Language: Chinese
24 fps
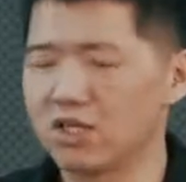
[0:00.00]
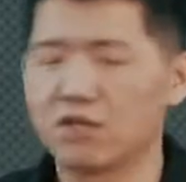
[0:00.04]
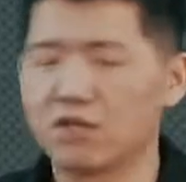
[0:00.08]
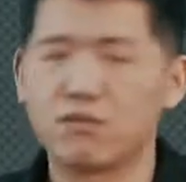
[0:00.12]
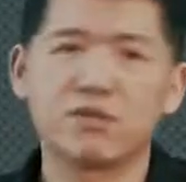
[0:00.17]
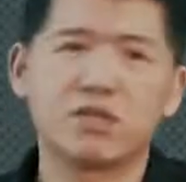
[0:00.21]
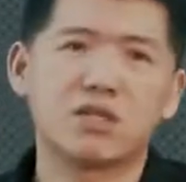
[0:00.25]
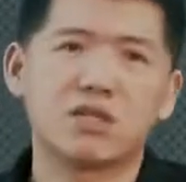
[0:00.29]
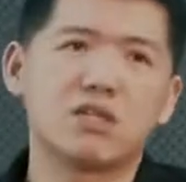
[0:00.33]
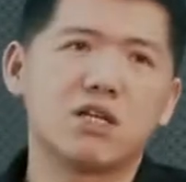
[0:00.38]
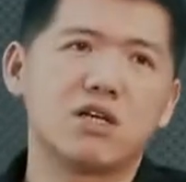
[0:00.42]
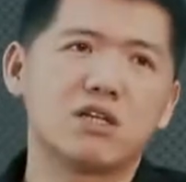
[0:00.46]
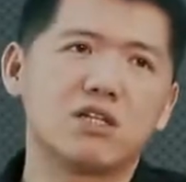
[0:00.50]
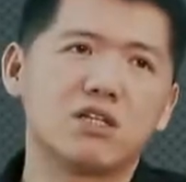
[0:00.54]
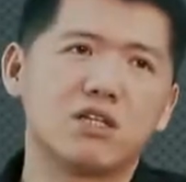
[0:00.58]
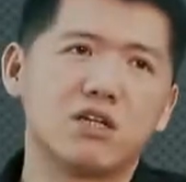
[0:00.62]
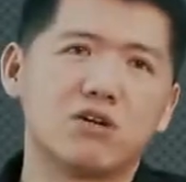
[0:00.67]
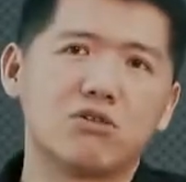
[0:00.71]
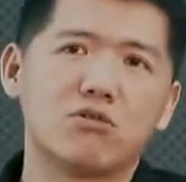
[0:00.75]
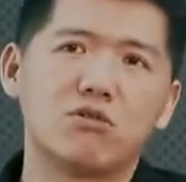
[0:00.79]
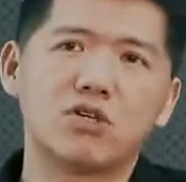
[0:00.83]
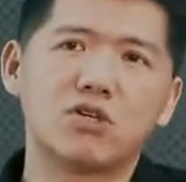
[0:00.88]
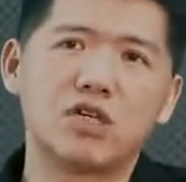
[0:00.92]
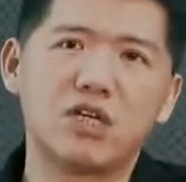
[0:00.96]
那么等到你
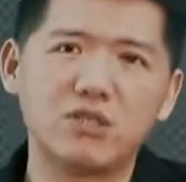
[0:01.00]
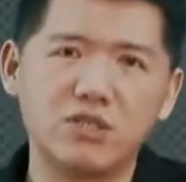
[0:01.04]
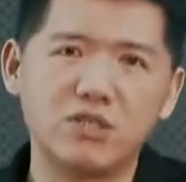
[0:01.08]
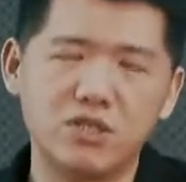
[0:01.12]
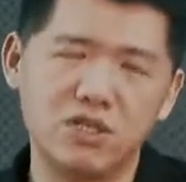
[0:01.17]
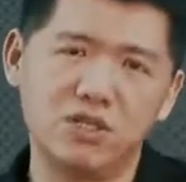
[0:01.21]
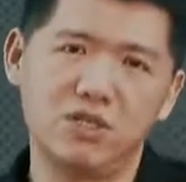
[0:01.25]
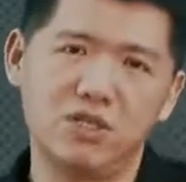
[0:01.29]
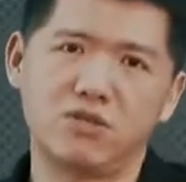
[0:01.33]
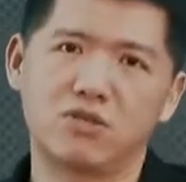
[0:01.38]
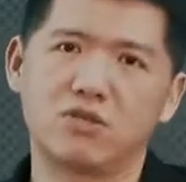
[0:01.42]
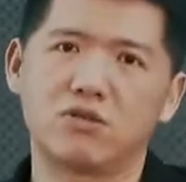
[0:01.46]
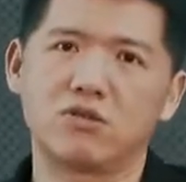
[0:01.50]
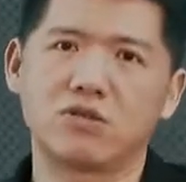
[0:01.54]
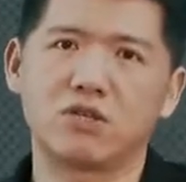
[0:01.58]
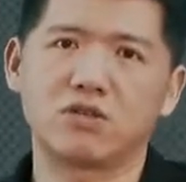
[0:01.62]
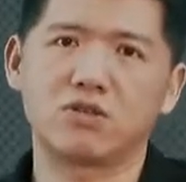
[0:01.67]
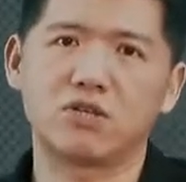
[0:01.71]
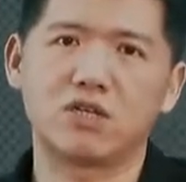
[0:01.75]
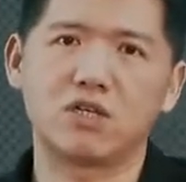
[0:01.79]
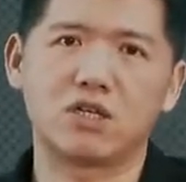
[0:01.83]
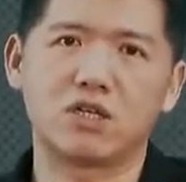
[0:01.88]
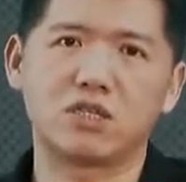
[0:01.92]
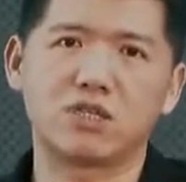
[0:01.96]
到扩张期的时候，
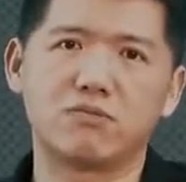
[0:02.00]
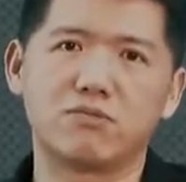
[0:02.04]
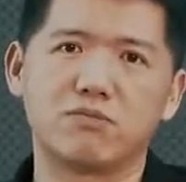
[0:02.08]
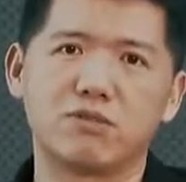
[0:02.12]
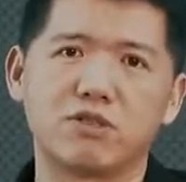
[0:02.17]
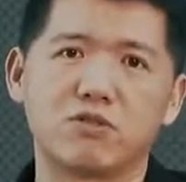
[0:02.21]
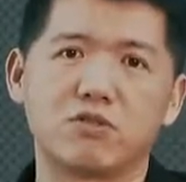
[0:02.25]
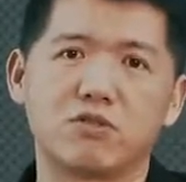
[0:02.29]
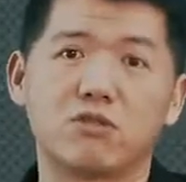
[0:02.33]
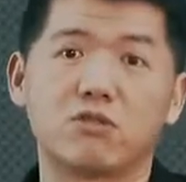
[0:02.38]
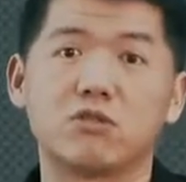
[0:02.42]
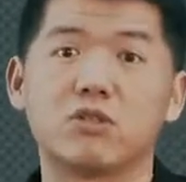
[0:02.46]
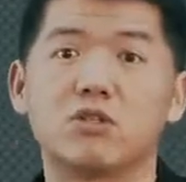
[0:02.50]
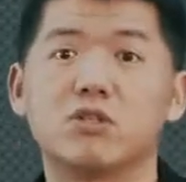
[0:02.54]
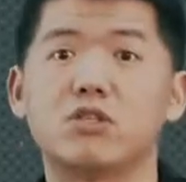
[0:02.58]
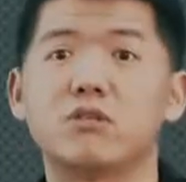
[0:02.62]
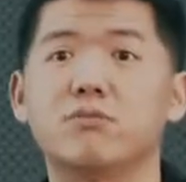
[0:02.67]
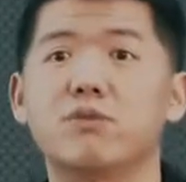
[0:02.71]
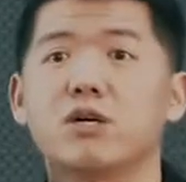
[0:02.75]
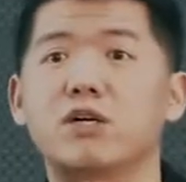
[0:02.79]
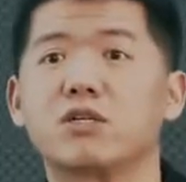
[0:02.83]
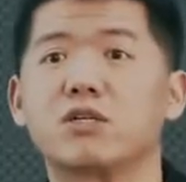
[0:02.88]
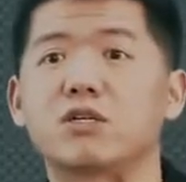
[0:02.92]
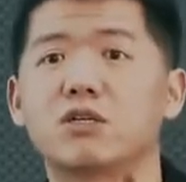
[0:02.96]
到成长资本的时候，你
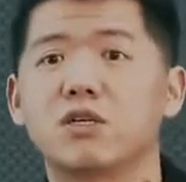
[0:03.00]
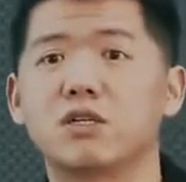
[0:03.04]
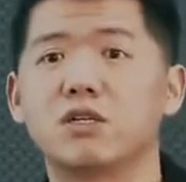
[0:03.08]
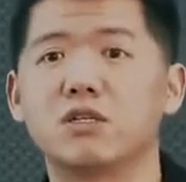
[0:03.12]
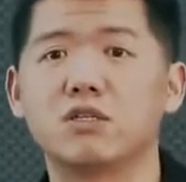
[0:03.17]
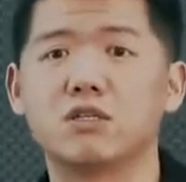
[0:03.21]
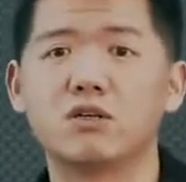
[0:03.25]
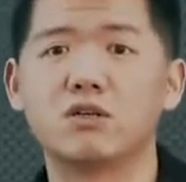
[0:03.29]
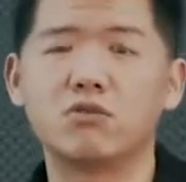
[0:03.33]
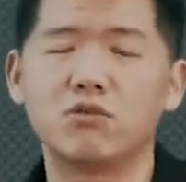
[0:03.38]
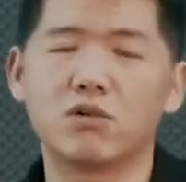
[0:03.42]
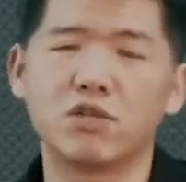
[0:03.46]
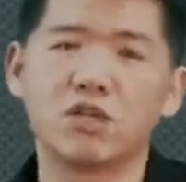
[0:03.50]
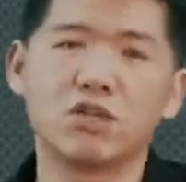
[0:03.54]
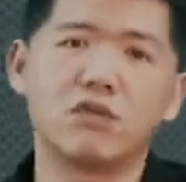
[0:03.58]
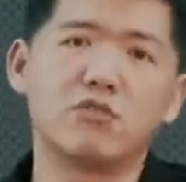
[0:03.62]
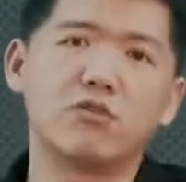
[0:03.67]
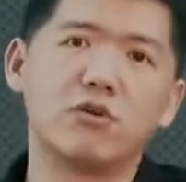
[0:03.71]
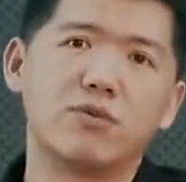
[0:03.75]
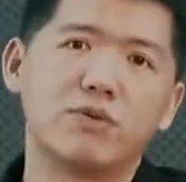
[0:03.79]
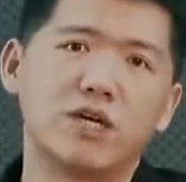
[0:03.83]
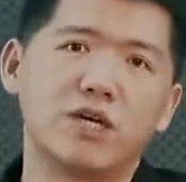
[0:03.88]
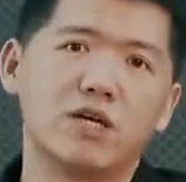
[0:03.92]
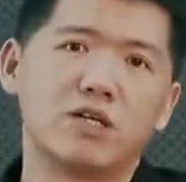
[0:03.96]
基本上可能已经过了盈
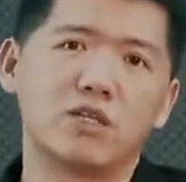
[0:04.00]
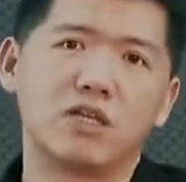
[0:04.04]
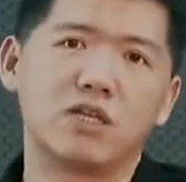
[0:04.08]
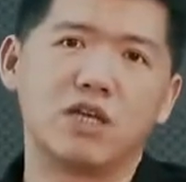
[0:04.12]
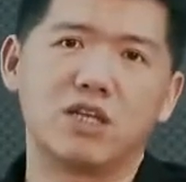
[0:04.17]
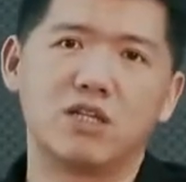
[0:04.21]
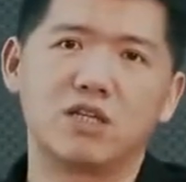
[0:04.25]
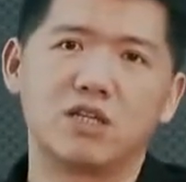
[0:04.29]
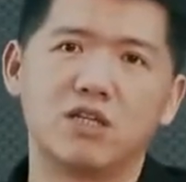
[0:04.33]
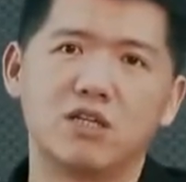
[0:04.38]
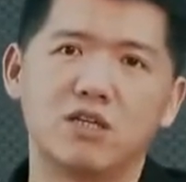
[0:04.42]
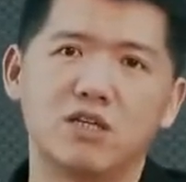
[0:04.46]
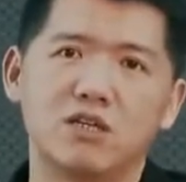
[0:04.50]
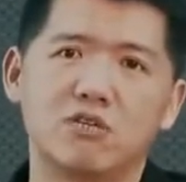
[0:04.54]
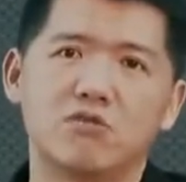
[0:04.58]
亏平衡点了。